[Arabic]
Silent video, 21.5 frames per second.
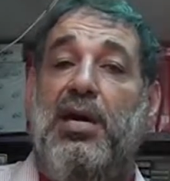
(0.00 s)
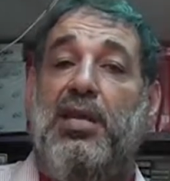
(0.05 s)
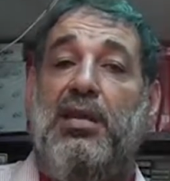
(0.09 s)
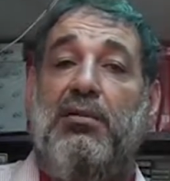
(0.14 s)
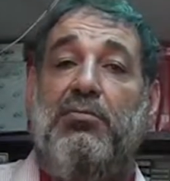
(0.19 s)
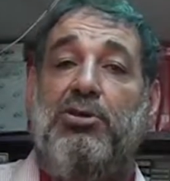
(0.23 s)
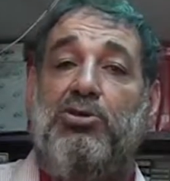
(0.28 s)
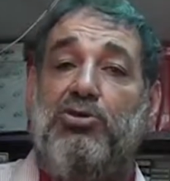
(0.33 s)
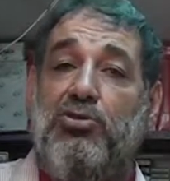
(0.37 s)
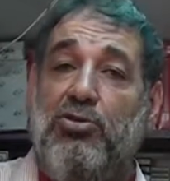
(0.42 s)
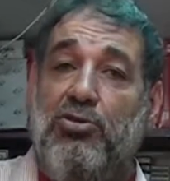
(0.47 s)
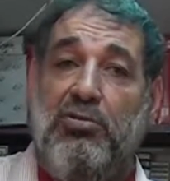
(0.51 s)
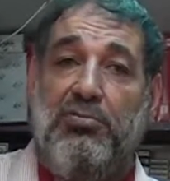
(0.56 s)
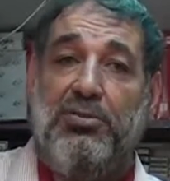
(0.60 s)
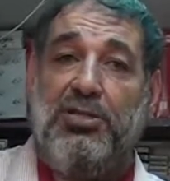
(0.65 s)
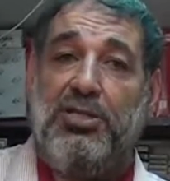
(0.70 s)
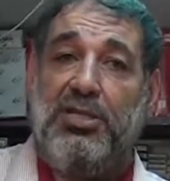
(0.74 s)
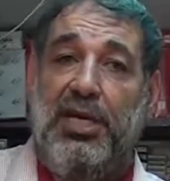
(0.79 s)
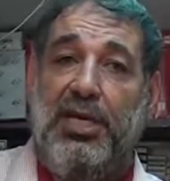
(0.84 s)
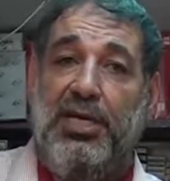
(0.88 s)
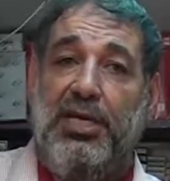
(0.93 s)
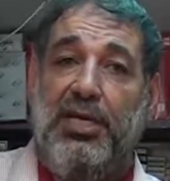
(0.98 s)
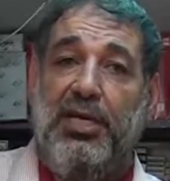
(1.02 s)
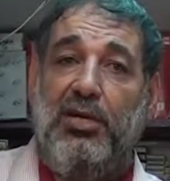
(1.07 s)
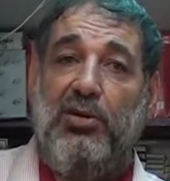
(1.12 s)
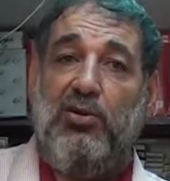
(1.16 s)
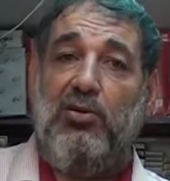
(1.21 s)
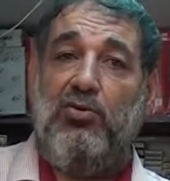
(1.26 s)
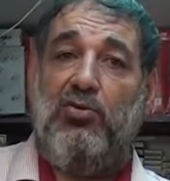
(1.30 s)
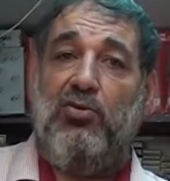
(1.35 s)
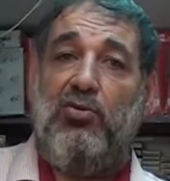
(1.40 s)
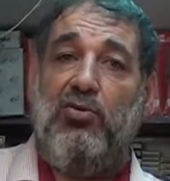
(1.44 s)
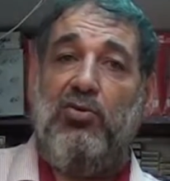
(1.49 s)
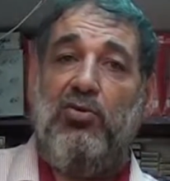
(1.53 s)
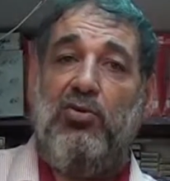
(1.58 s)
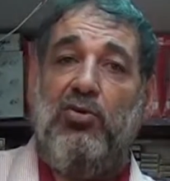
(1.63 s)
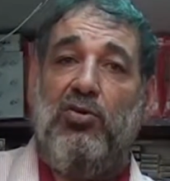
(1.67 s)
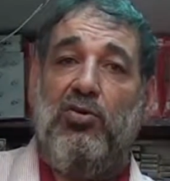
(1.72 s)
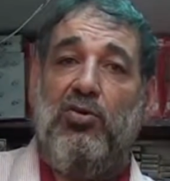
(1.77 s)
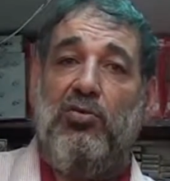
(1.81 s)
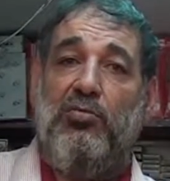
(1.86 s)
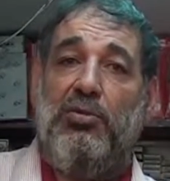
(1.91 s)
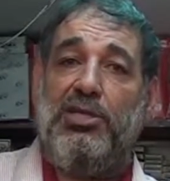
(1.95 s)
انا بشكرهم الصحيح
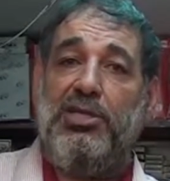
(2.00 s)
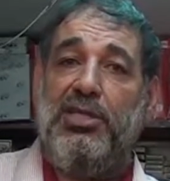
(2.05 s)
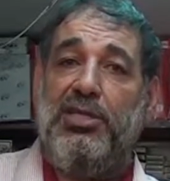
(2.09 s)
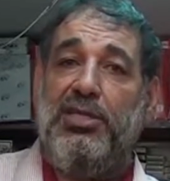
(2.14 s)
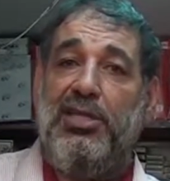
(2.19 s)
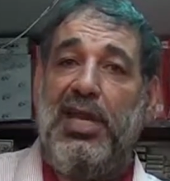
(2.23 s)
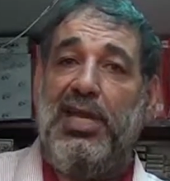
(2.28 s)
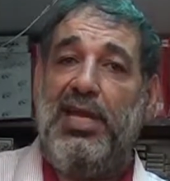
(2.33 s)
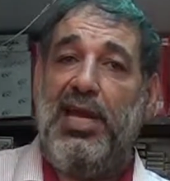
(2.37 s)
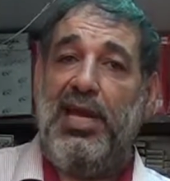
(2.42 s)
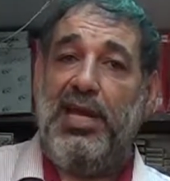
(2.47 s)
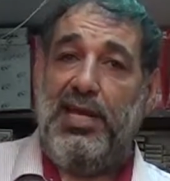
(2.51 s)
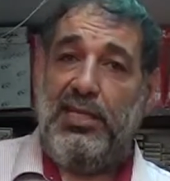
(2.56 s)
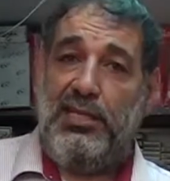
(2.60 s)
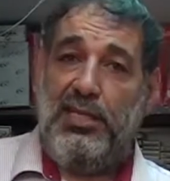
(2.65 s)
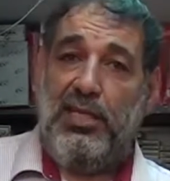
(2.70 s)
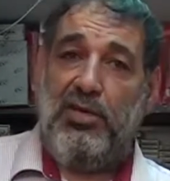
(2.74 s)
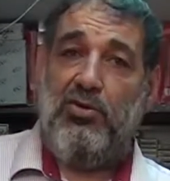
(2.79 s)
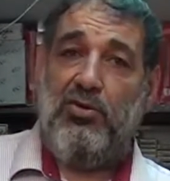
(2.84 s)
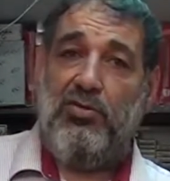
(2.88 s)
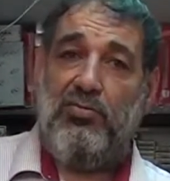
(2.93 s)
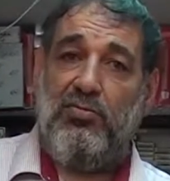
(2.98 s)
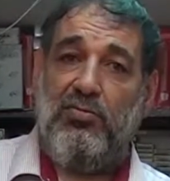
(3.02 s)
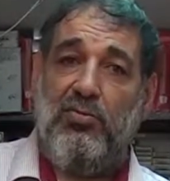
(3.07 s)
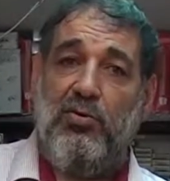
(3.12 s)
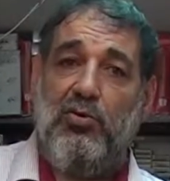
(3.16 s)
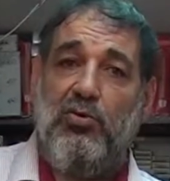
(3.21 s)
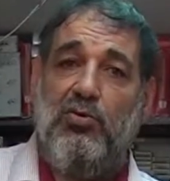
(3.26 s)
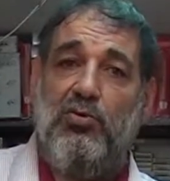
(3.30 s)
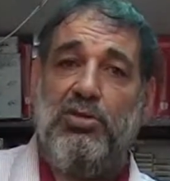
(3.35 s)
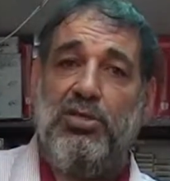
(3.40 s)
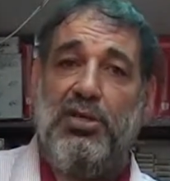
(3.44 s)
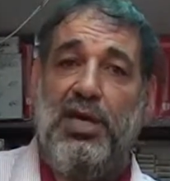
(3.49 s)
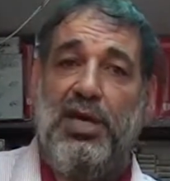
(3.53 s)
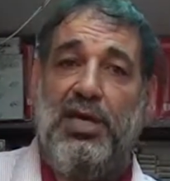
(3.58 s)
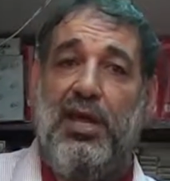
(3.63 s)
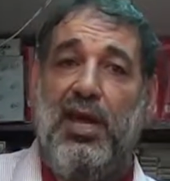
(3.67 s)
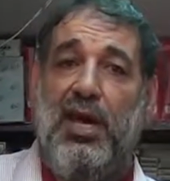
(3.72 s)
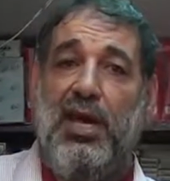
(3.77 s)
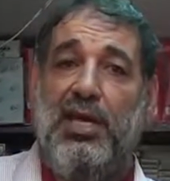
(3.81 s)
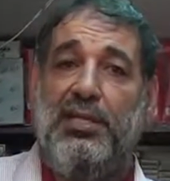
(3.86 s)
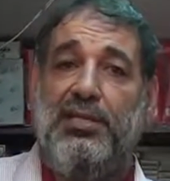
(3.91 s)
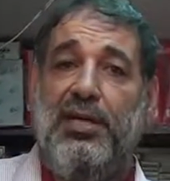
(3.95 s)
وبشد على ايديهم
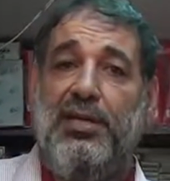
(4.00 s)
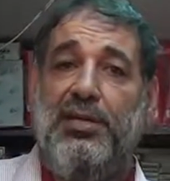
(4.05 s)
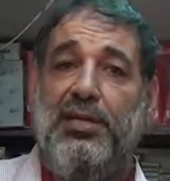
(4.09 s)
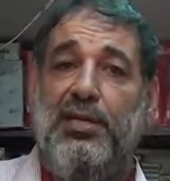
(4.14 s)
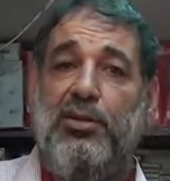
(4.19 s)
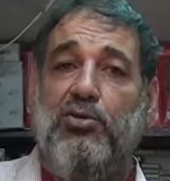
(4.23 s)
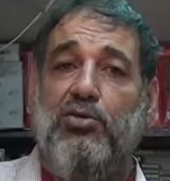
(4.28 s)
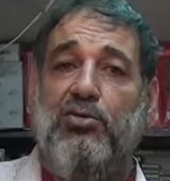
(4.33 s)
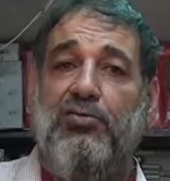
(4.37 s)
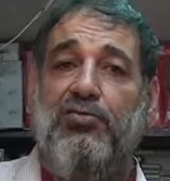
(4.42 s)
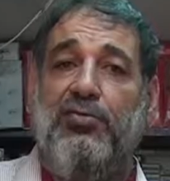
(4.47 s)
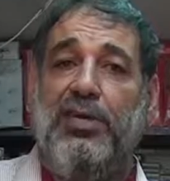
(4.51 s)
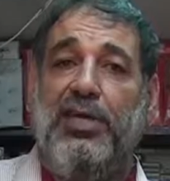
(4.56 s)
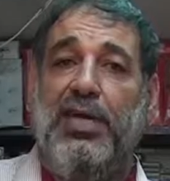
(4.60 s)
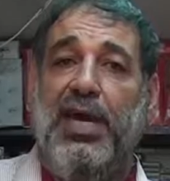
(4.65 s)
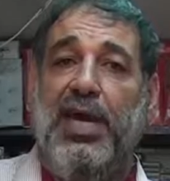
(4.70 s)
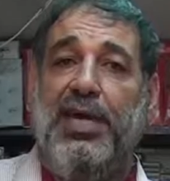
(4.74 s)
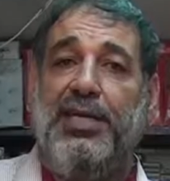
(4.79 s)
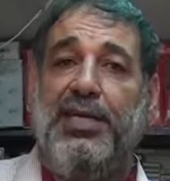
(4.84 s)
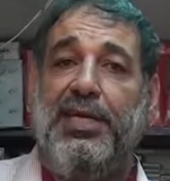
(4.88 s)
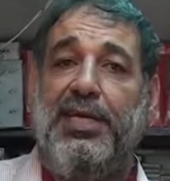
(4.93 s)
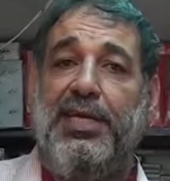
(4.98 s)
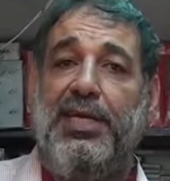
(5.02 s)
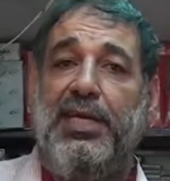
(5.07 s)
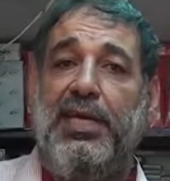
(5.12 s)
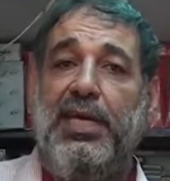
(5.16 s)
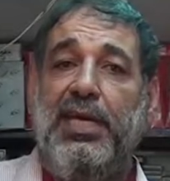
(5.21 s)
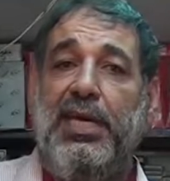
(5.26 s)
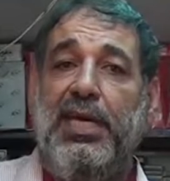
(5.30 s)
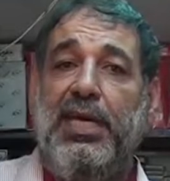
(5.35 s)
وصراحه انه في يعني